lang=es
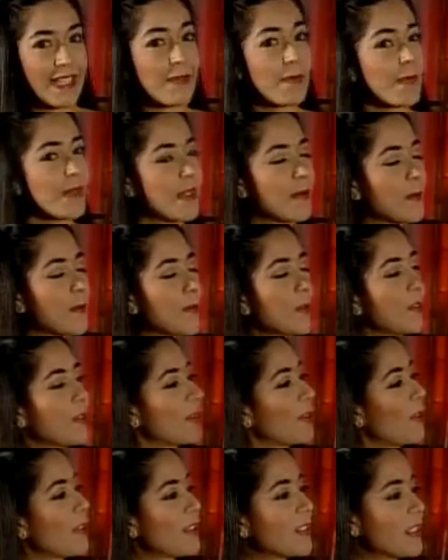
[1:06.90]
que empecemos
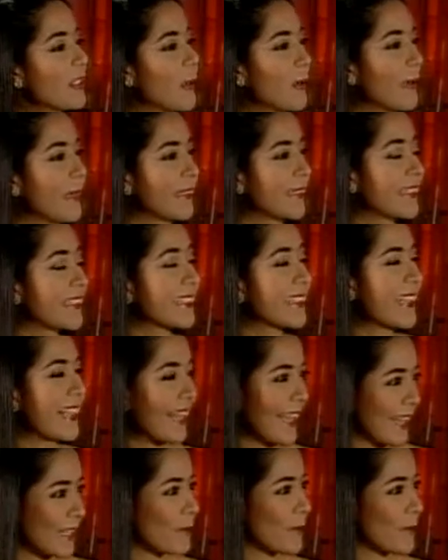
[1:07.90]
contándole a los estudiantes qué es